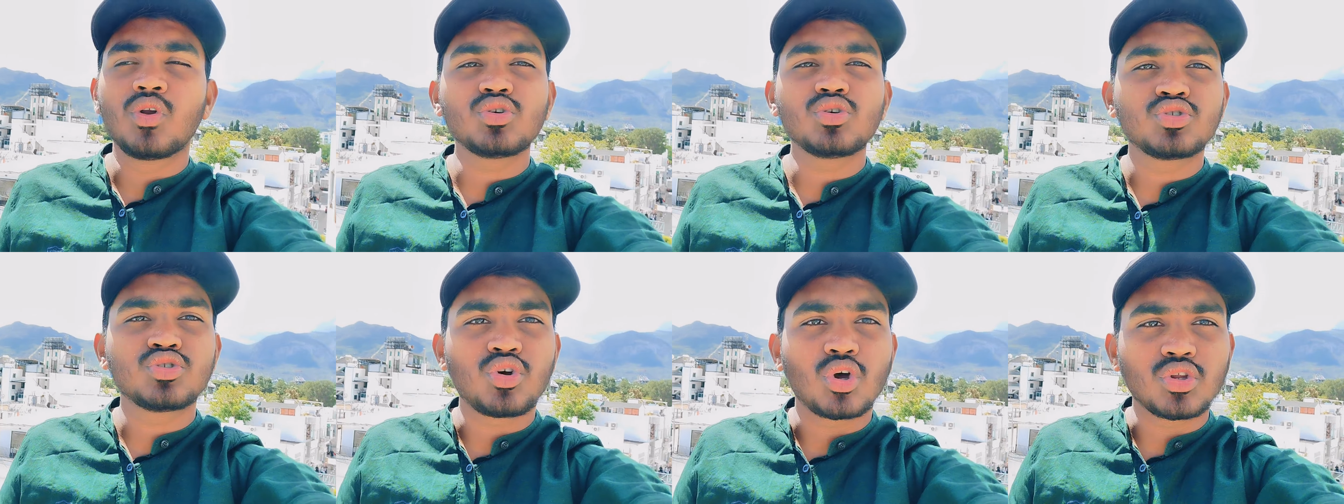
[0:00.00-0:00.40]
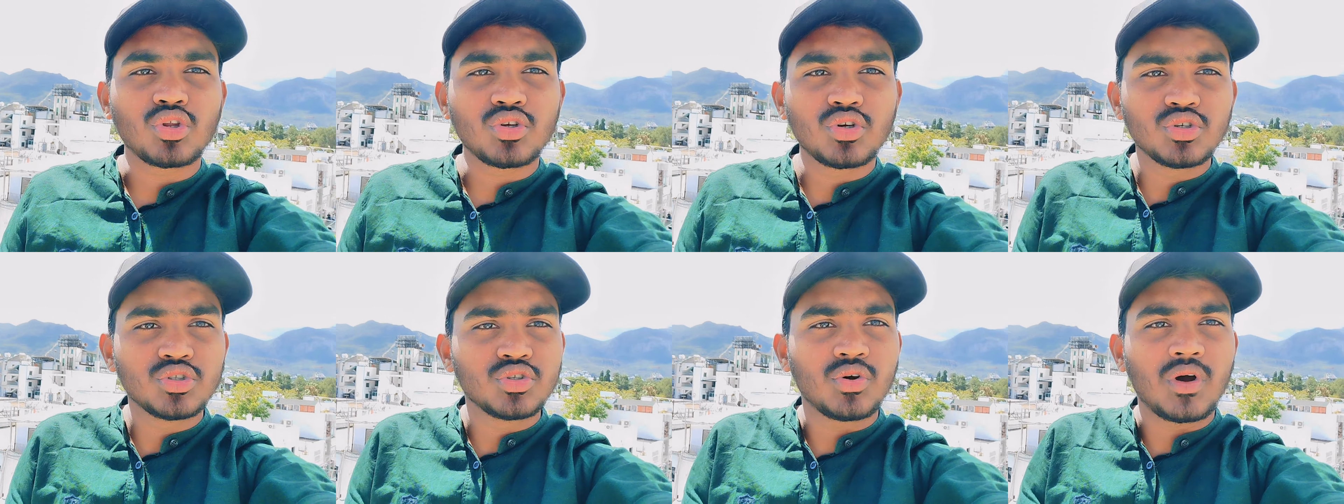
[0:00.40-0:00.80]

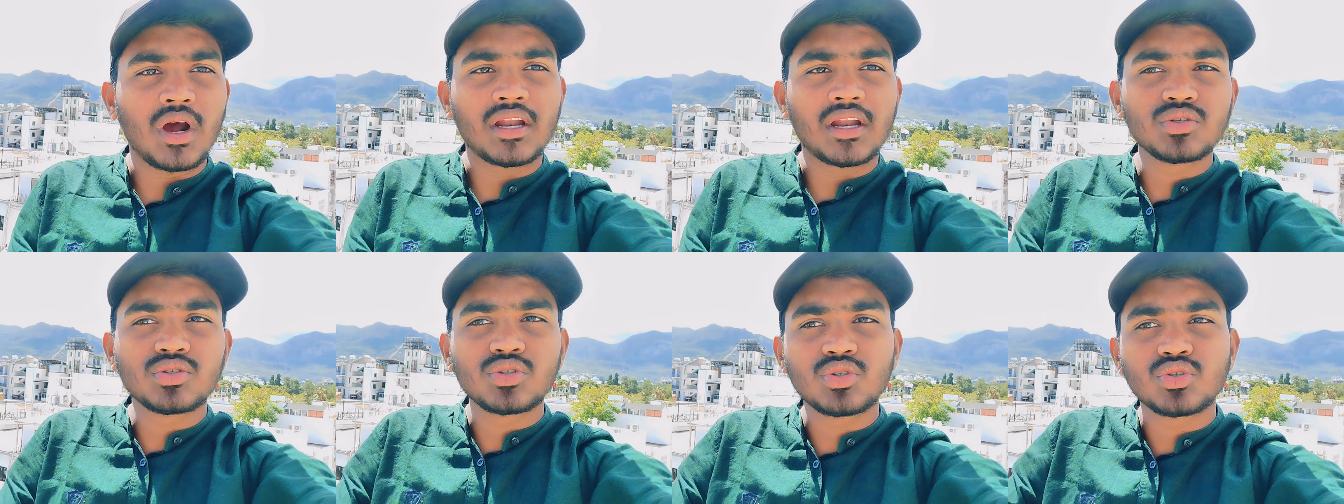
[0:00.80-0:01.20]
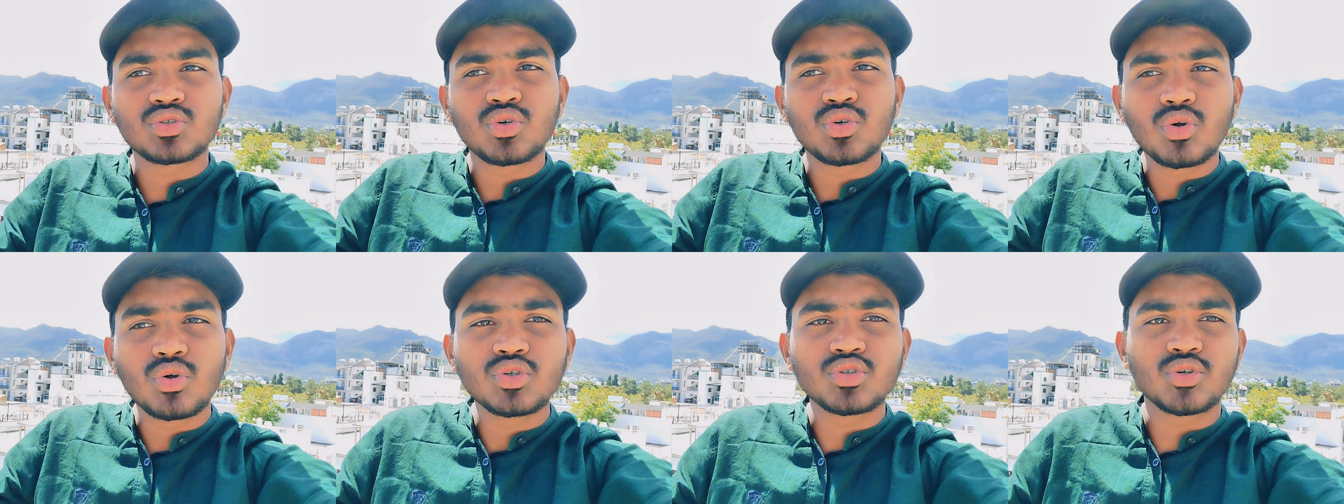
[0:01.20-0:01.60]
সতেরোশো আঠারোশো
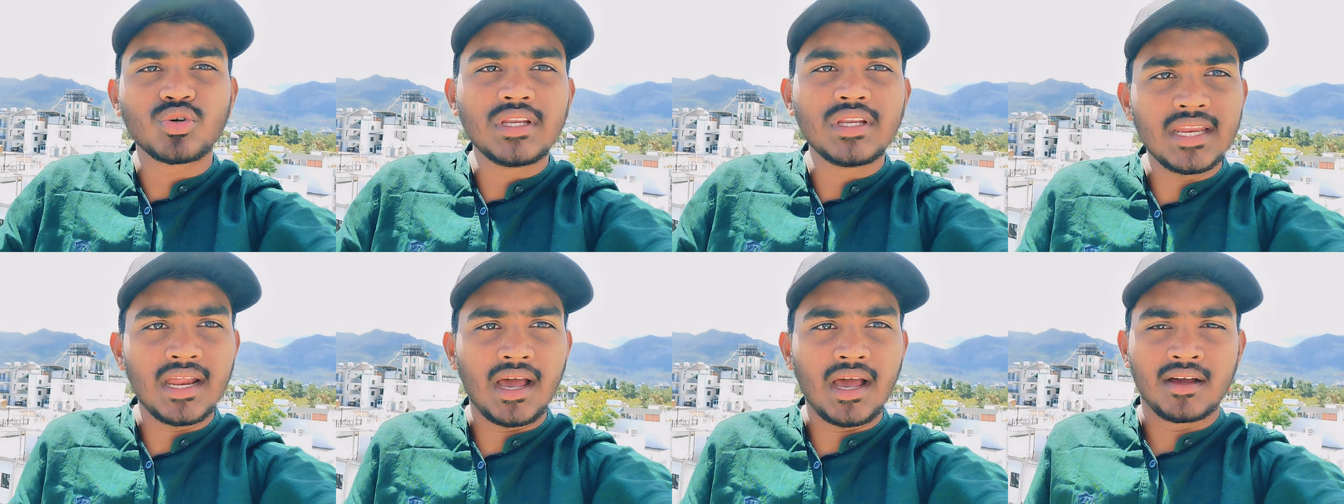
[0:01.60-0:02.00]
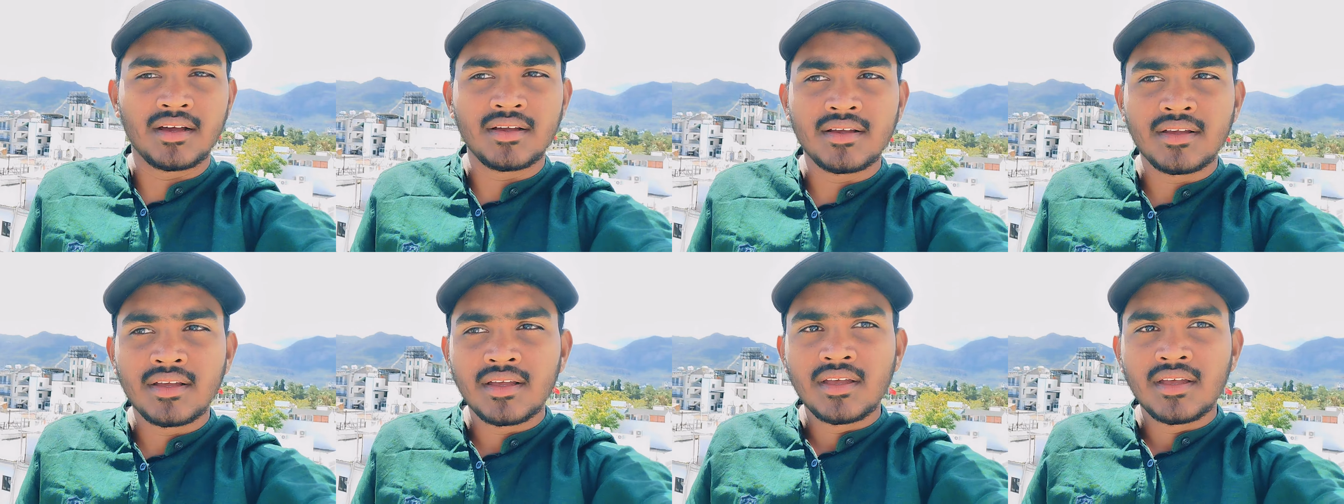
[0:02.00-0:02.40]
ষোলোশো লিরা
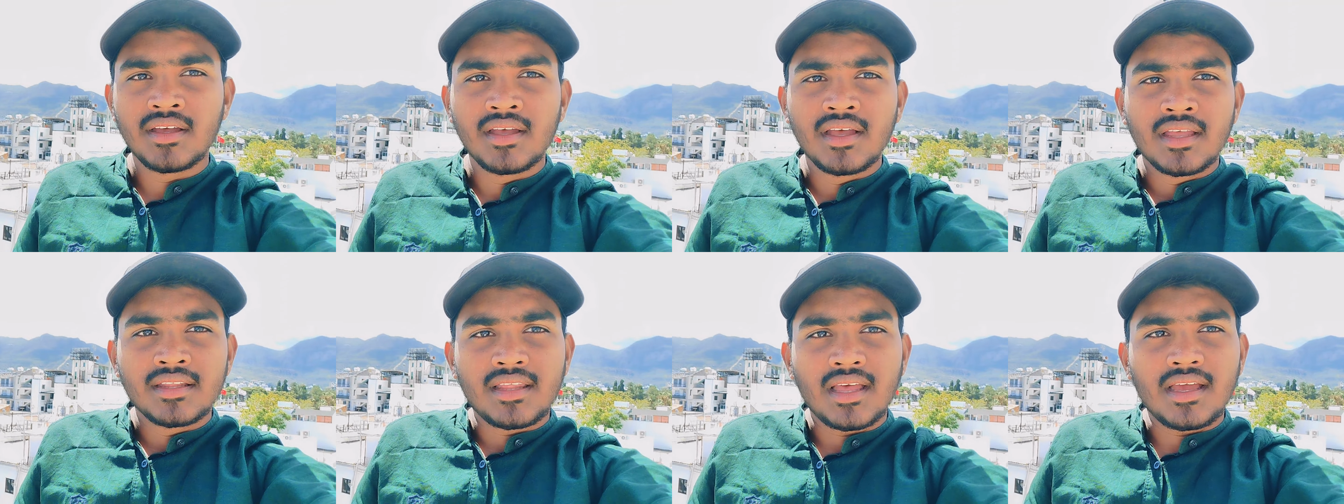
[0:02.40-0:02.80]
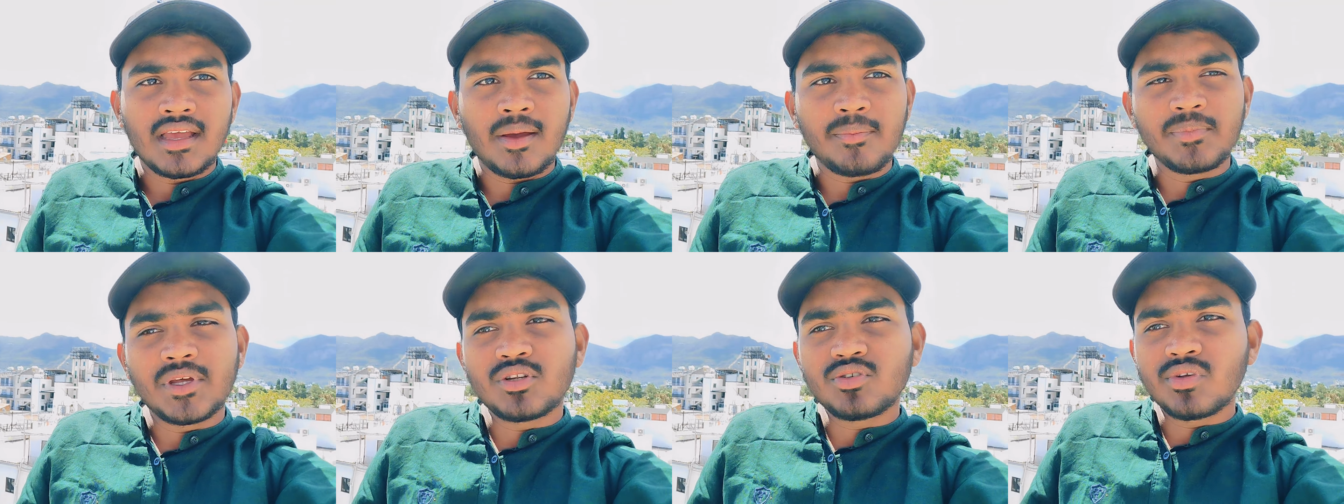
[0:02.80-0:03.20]
তাই
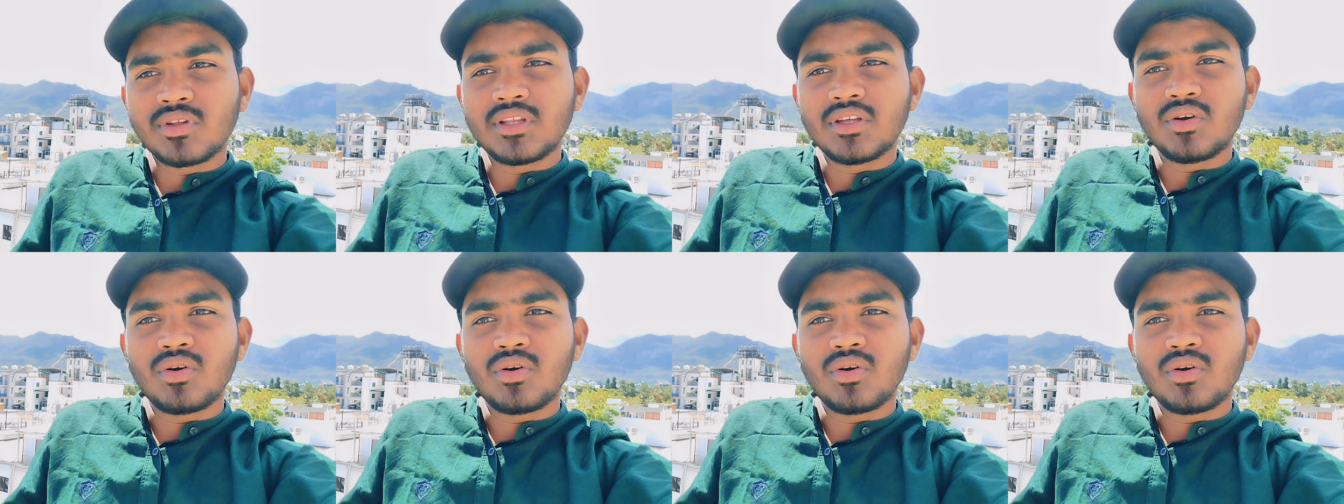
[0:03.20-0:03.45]
আপনার যদিও